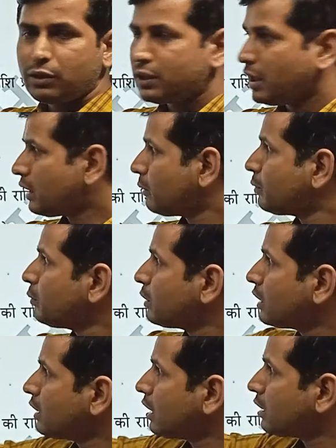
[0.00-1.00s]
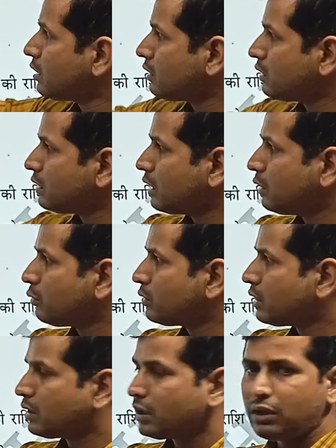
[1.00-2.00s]
शेयर कैपिटल में कितना आएगा दस हज़ार इंटू
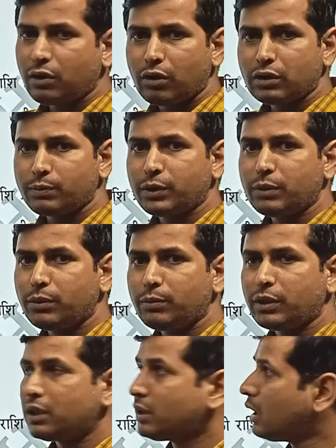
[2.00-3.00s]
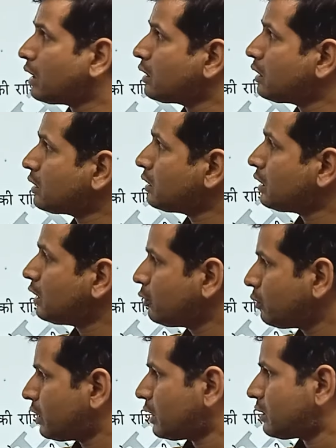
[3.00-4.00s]
सत्तर और प्रीमियम में कितना आएगा दस हज़ार
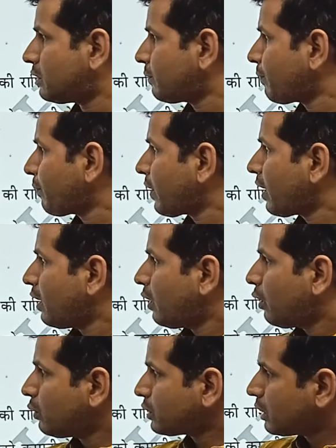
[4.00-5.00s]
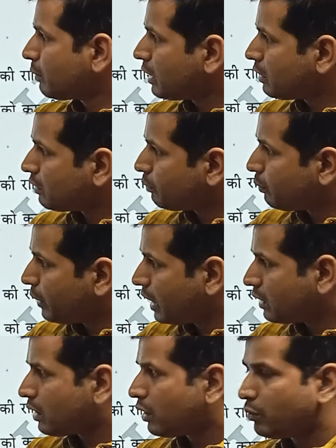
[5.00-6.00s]
इंटू दस उसके बाद
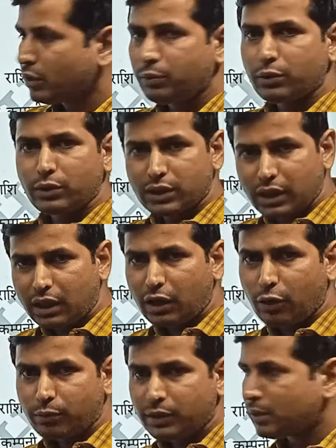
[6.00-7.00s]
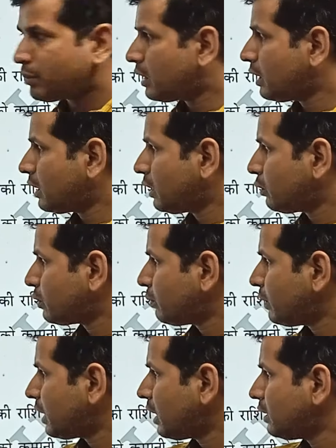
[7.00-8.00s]
बैंक अकाउंट डेबिट टू शेयर अलॉटमेंट जब करेंगे तो
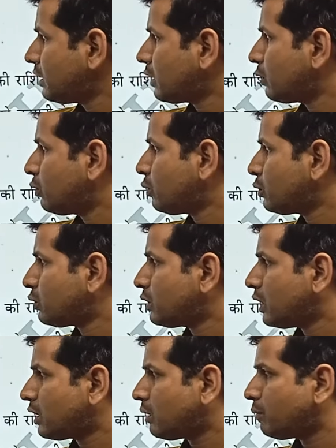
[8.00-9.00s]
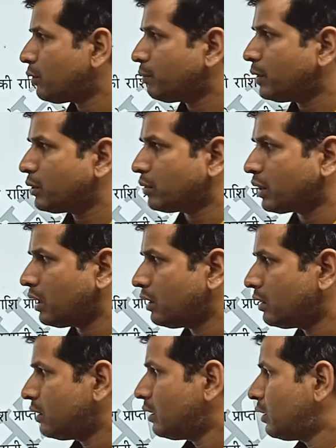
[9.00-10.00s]
उसमें ध्यान दीजिएगा 200 शेयर का फॉरफिट हो गया
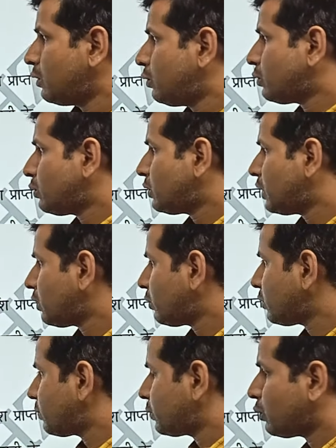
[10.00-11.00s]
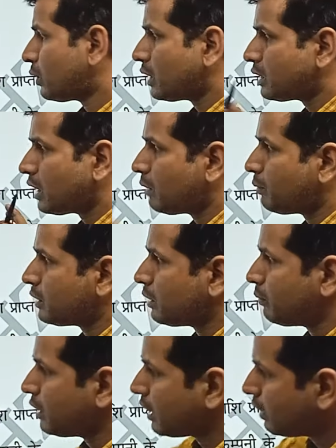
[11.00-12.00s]
200 शेयर को छोड़ के सारा पैसा
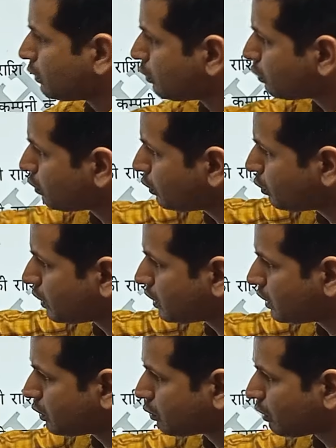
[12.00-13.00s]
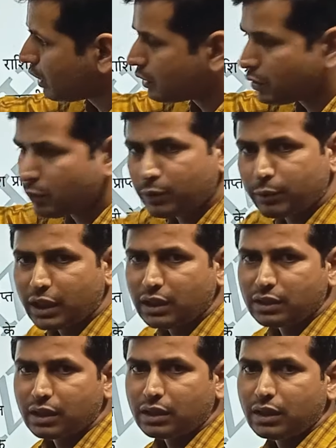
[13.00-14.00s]
मिल गया यानी 200 सौ इंटू अस्सी सोलह हज़ार रुपये
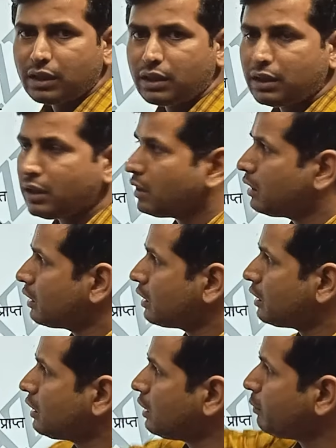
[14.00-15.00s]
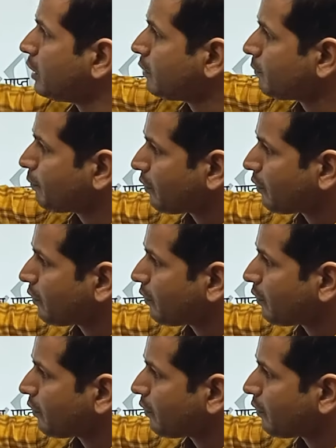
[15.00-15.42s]
माइनस करके लिखेंगे कितने में